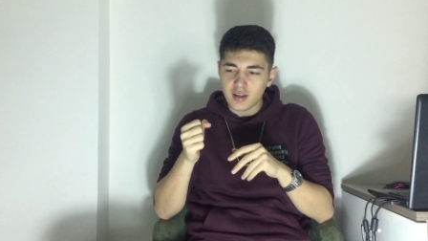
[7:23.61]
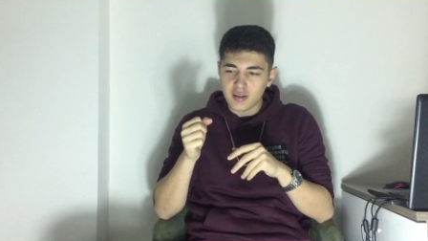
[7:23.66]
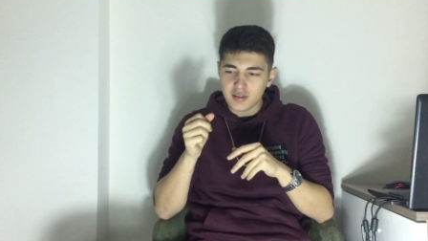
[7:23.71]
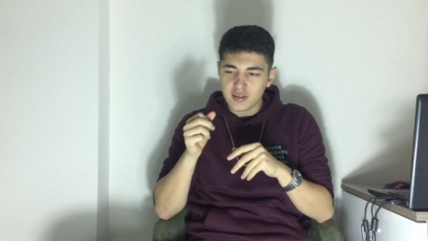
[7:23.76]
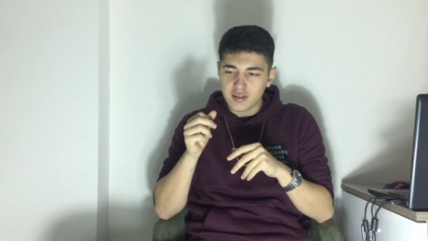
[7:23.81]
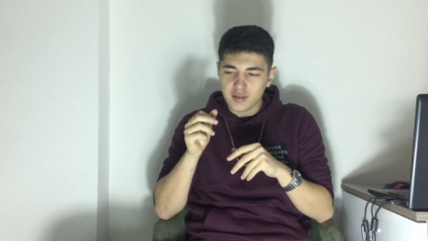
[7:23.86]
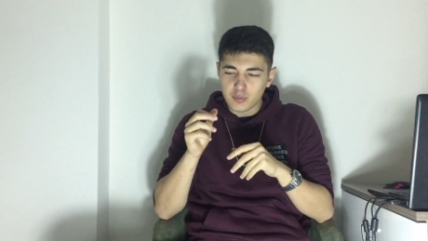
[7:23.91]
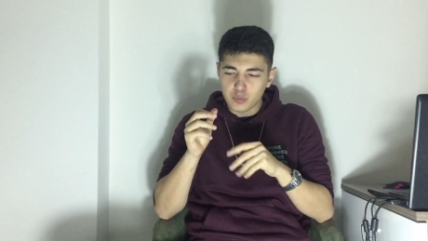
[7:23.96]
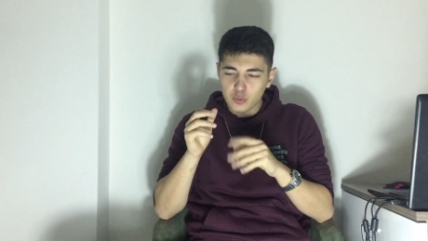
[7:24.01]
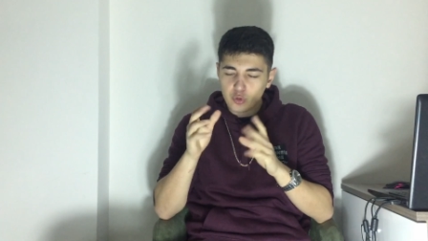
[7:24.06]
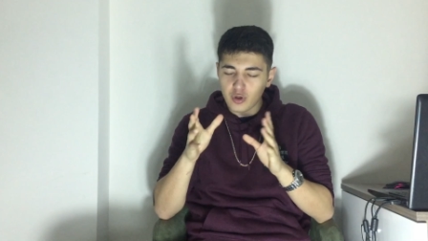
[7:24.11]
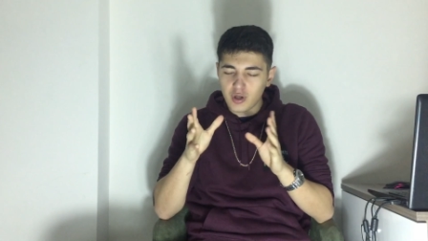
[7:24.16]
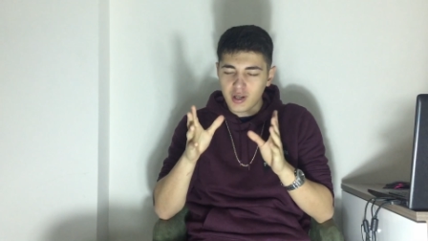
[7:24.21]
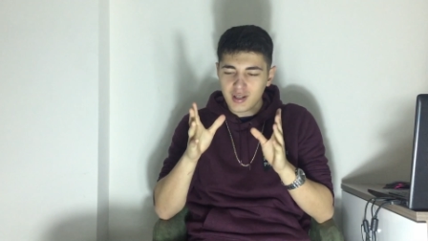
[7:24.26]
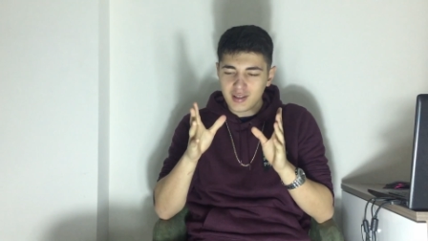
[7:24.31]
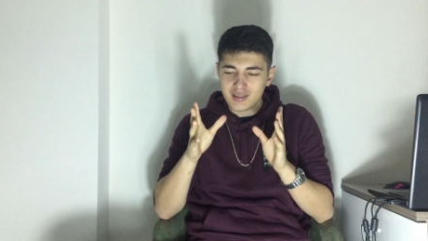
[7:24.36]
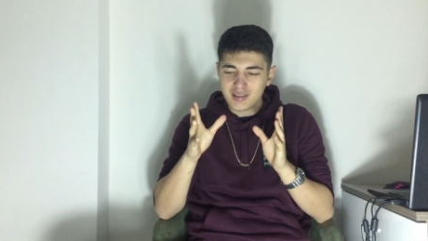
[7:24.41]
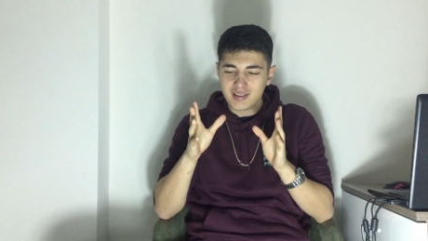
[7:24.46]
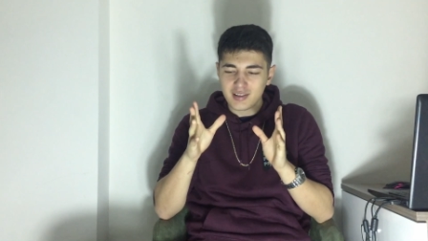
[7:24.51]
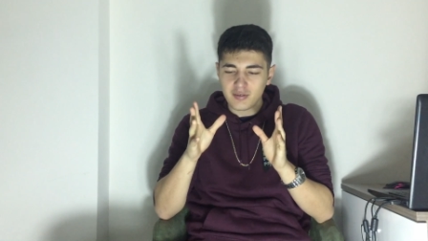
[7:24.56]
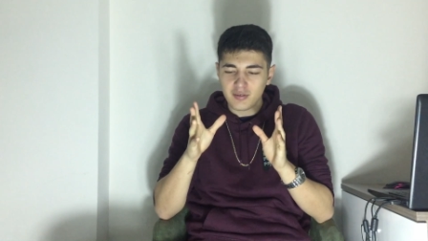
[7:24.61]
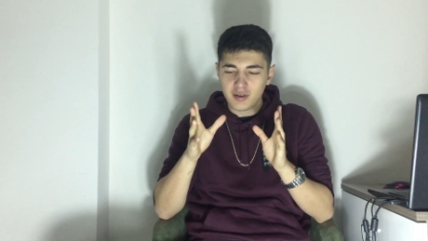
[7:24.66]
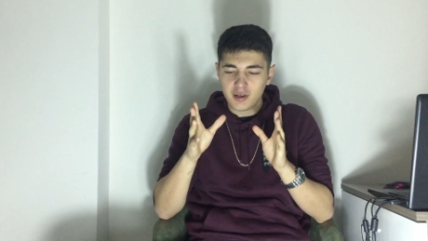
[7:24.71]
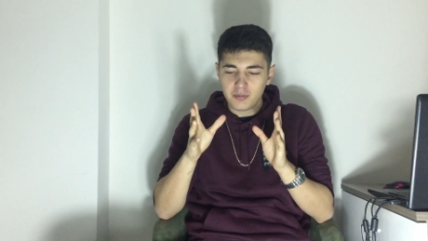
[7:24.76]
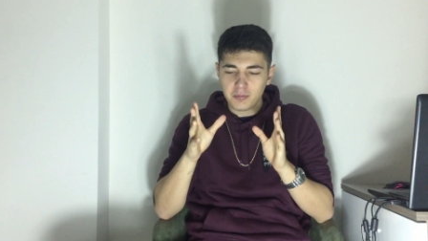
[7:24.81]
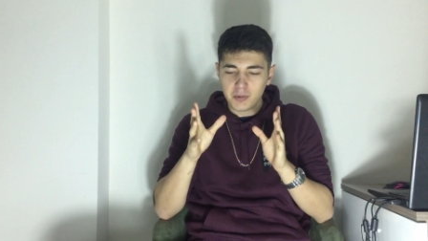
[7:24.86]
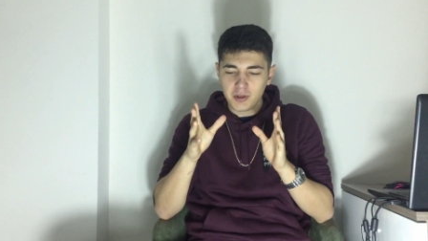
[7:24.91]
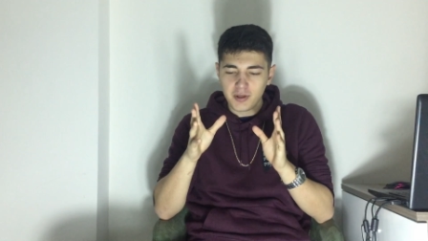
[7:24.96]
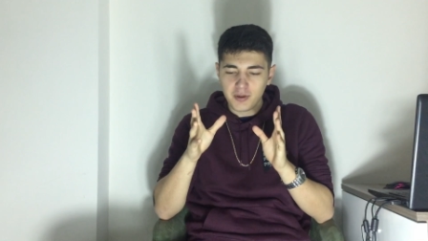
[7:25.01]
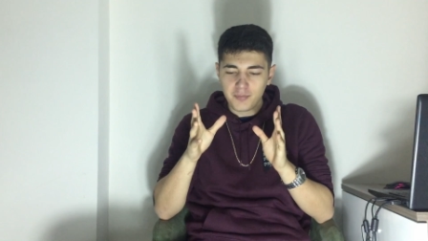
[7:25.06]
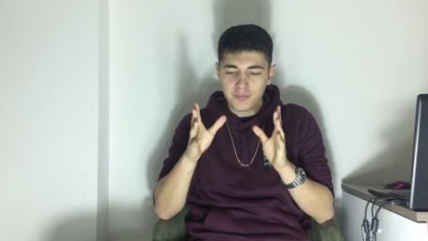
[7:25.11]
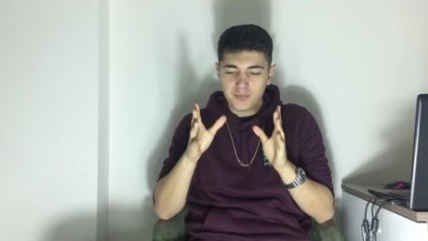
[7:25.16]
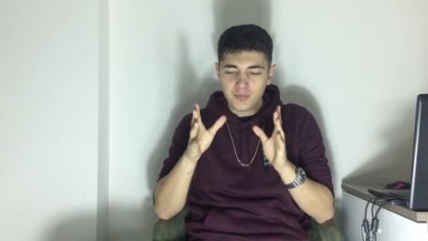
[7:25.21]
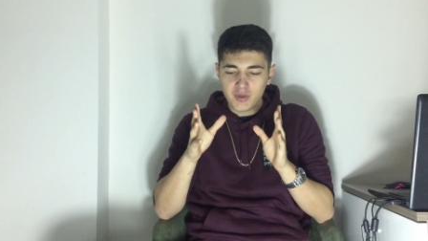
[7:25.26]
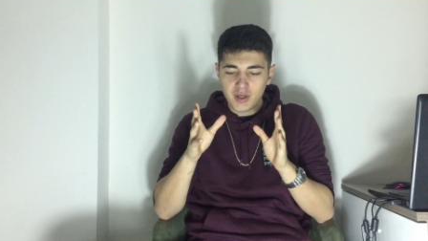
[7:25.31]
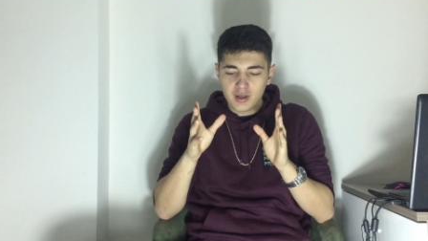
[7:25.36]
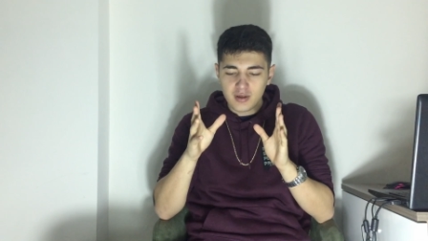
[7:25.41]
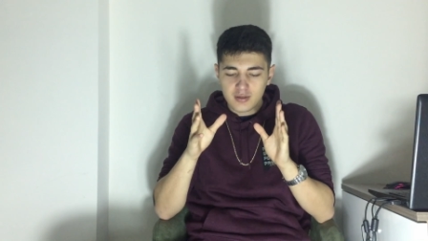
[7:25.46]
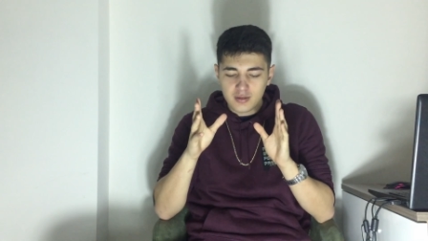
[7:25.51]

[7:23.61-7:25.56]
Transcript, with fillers: Hani size bunun garantisini verebilirim.